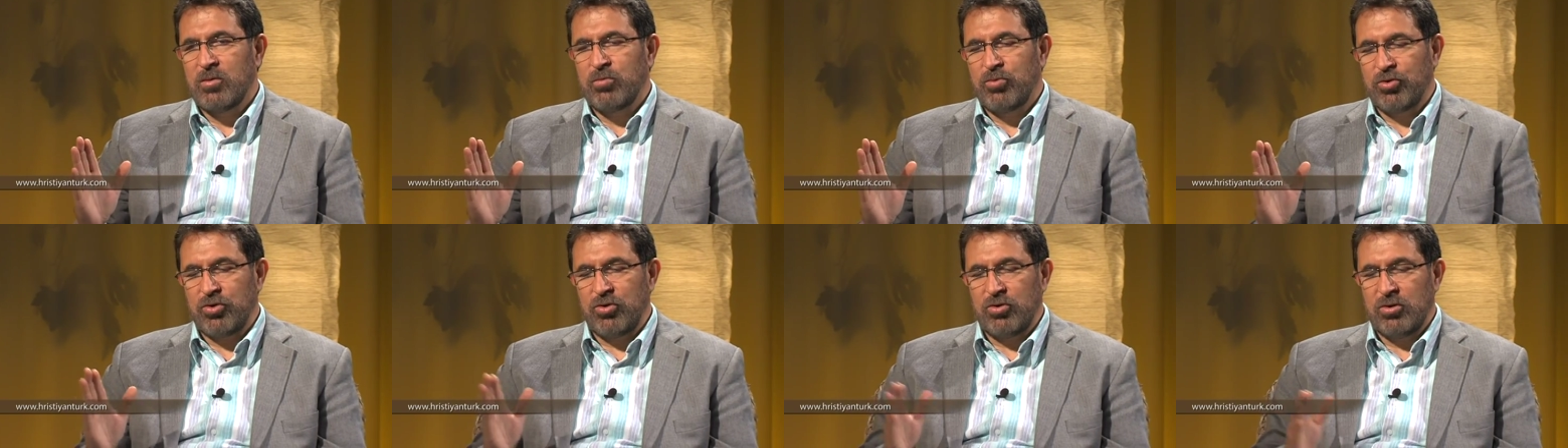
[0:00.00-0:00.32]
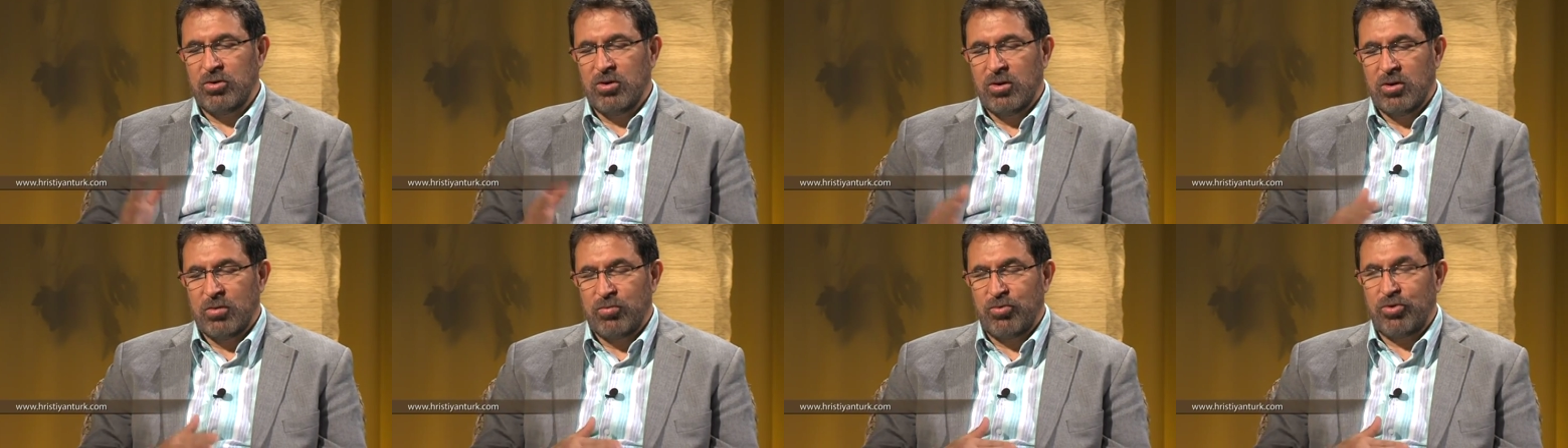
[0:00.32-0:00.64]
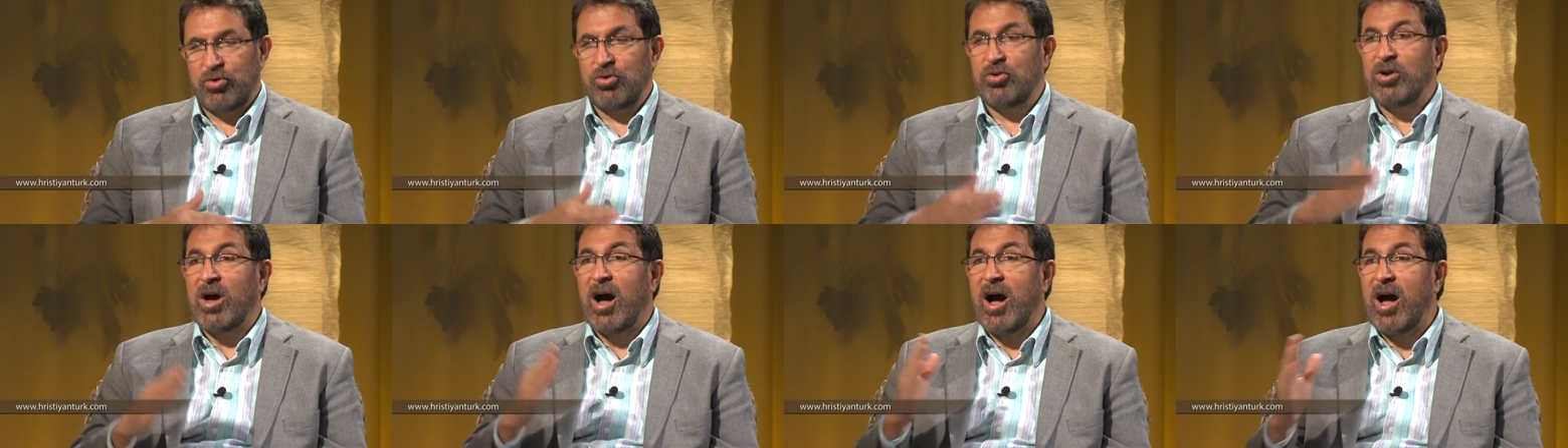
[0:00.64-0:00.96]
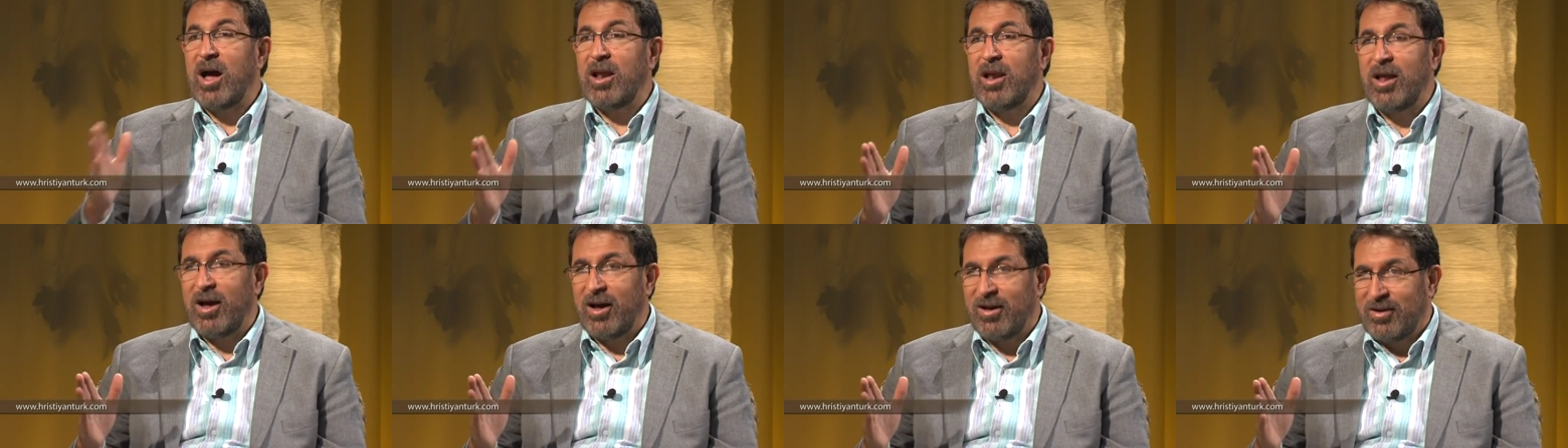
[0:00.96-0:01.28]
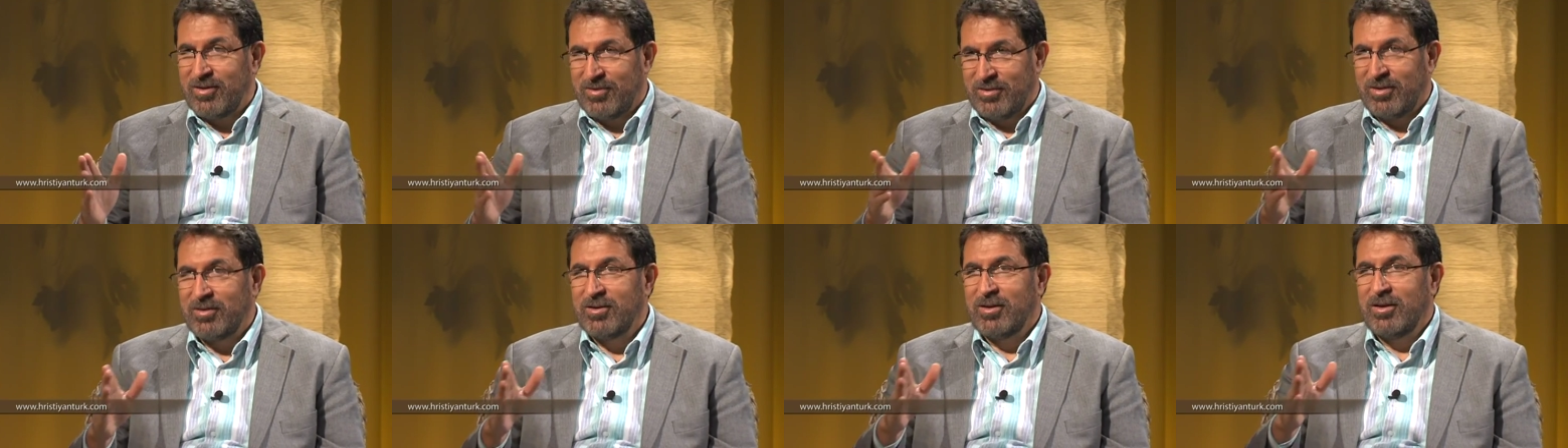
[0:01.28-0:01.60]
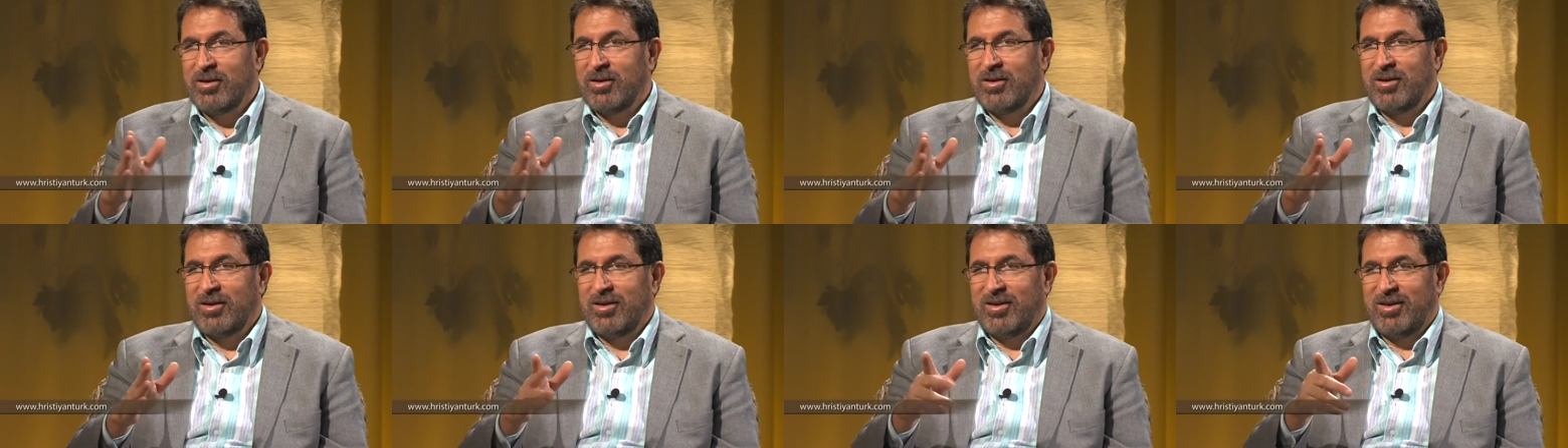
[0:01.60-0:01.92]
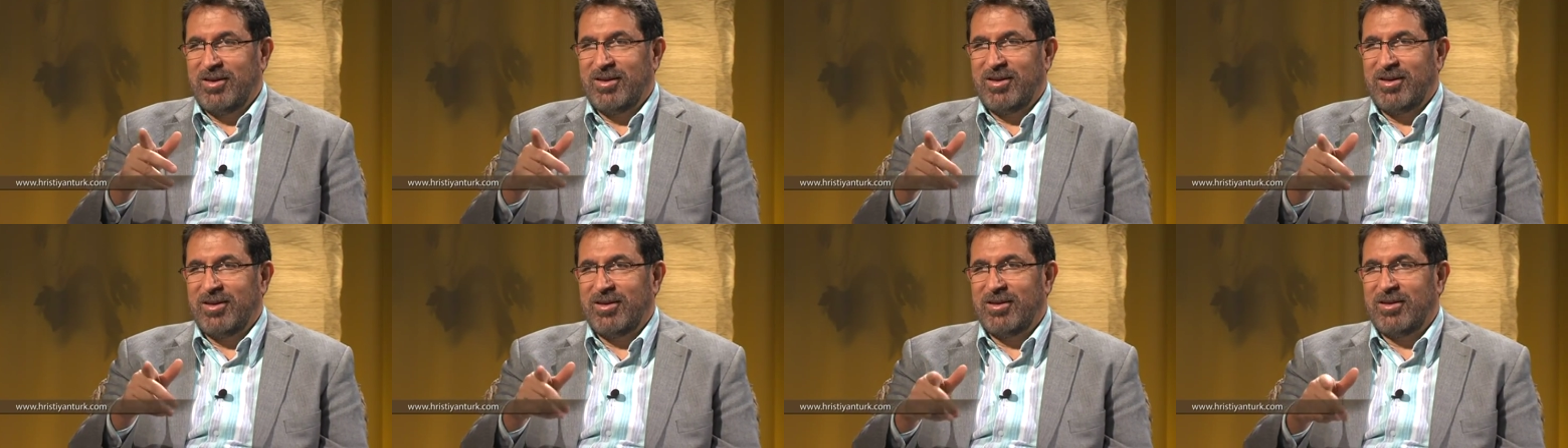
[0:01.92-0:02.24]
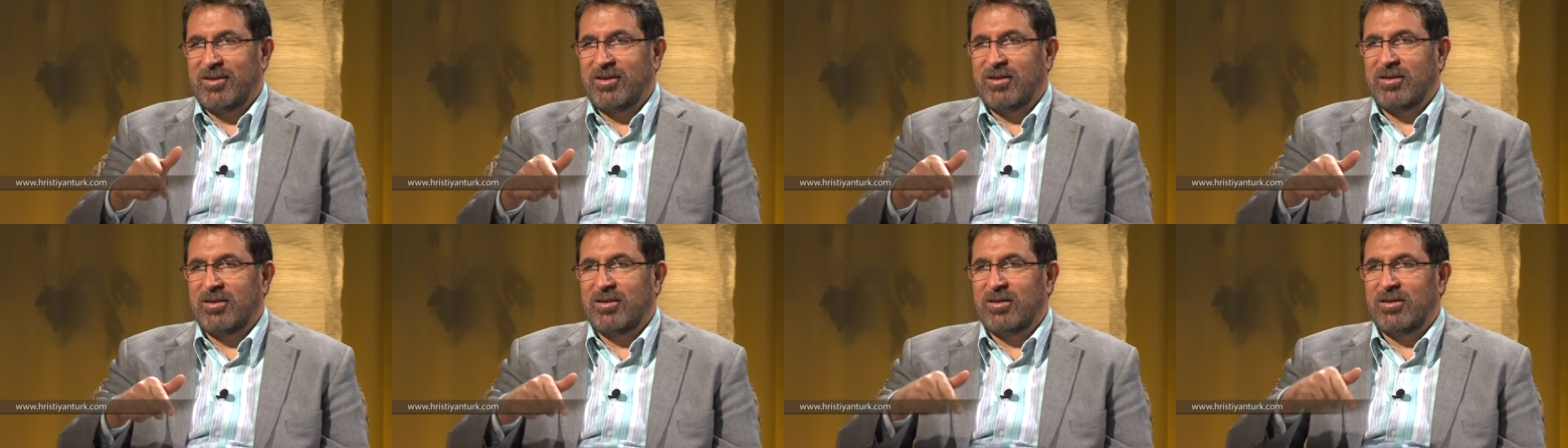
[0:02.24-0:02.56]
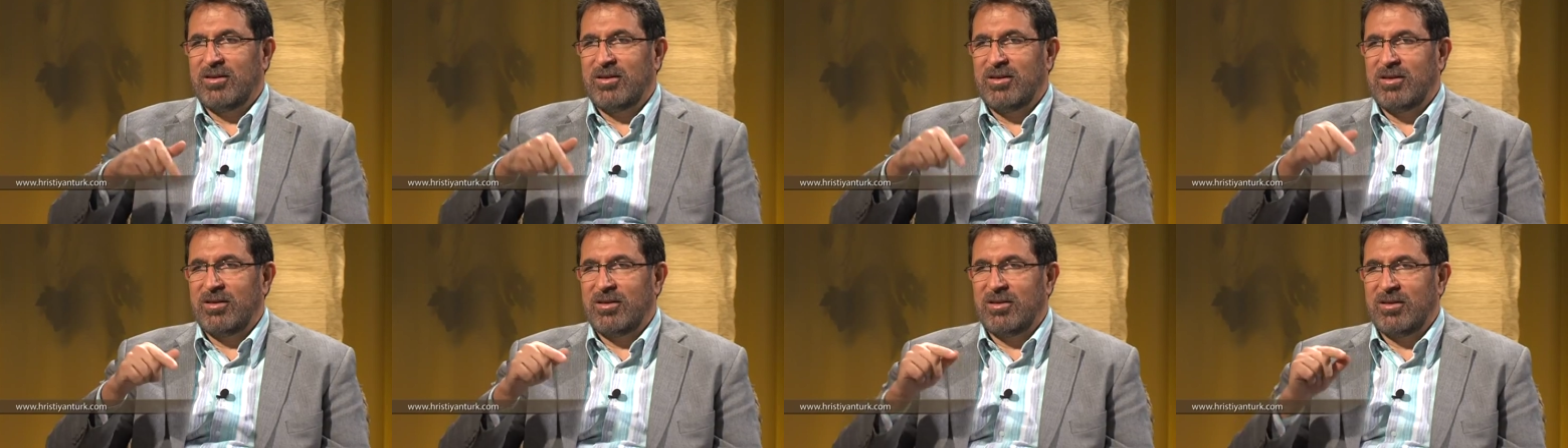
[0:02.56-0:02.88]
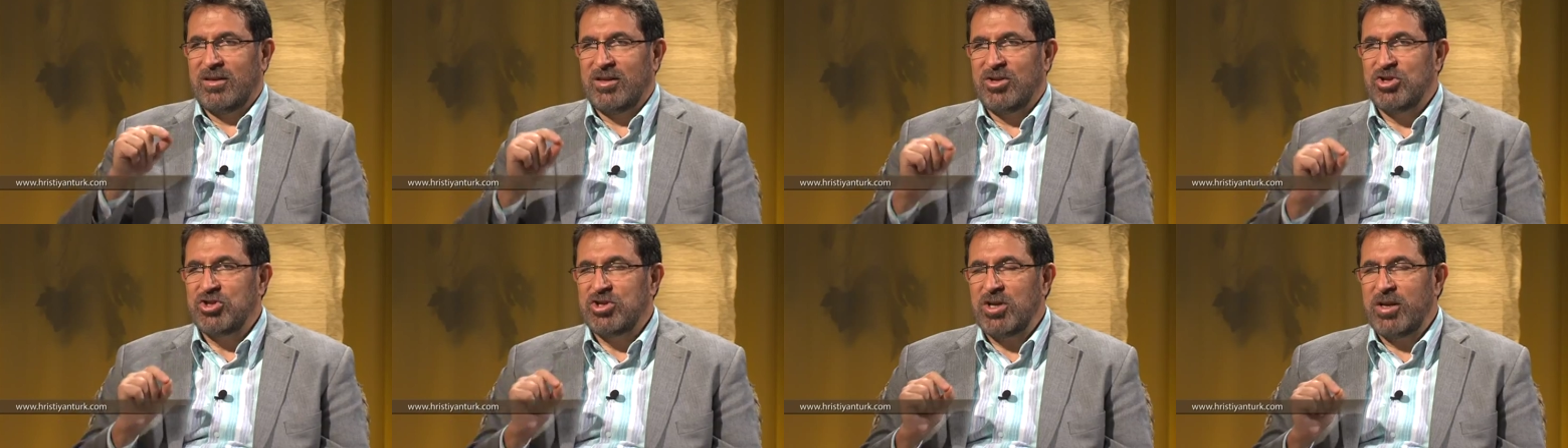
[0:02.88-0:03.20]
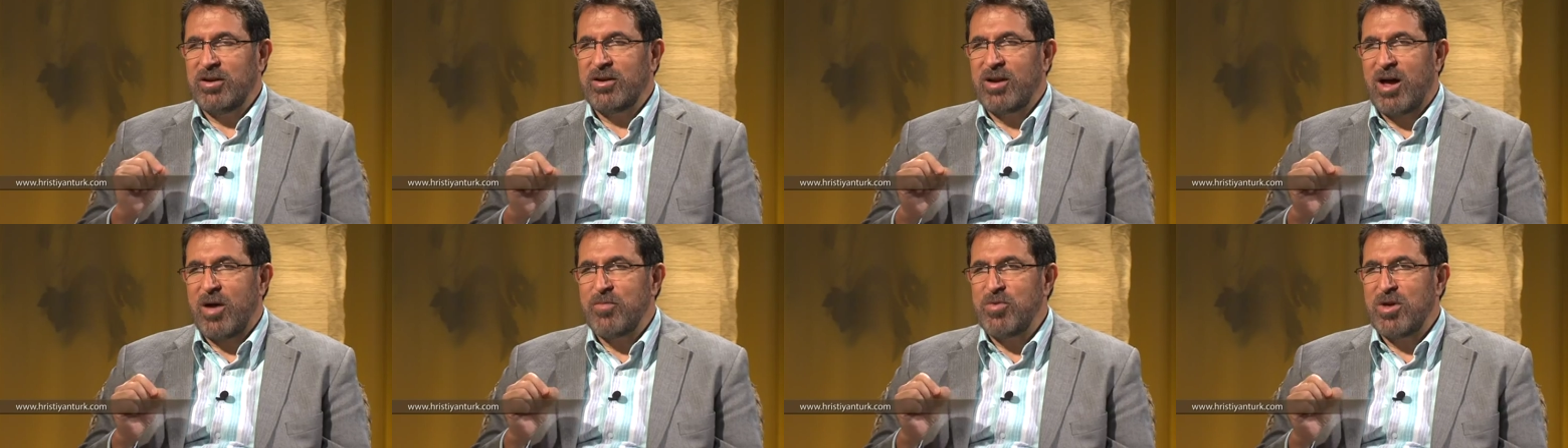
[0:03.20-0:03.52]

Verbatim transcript: Ve bugün bu... bugün hala e, İncil'in